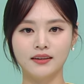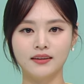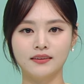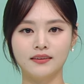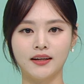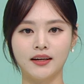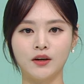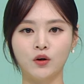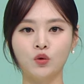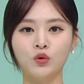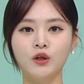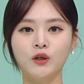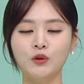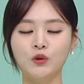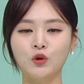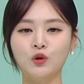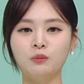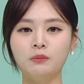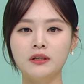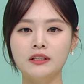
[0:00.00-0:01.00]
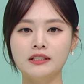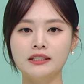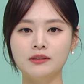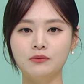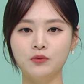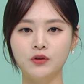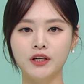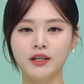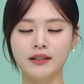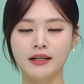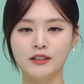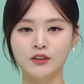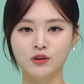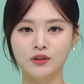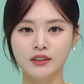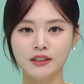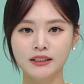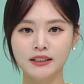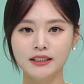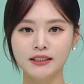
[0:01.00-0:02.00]
네, 오늘 도움 말씀 위에 대전
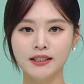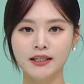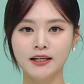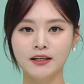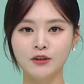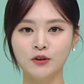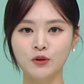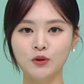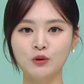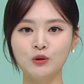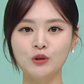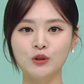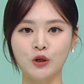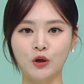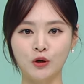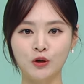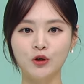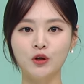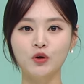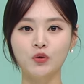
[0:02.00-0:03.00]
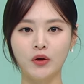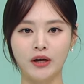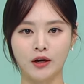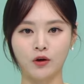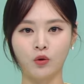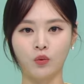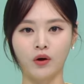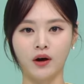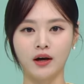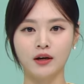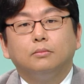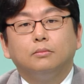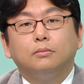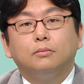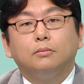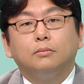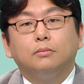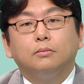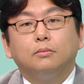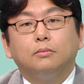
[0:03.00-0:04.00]
을지대학교 정형외과
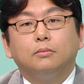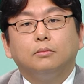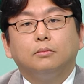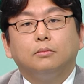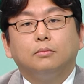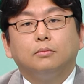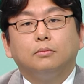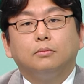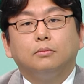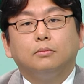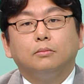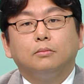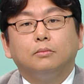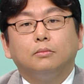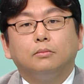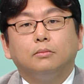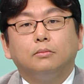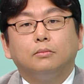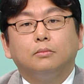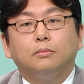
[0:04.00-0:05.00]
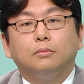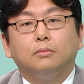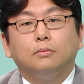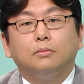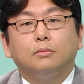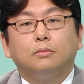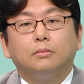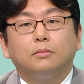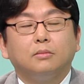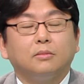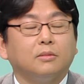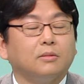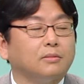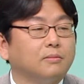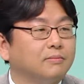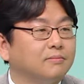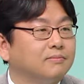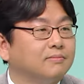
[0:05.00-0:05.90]
송영동 교수 나오셨습니다. 교수님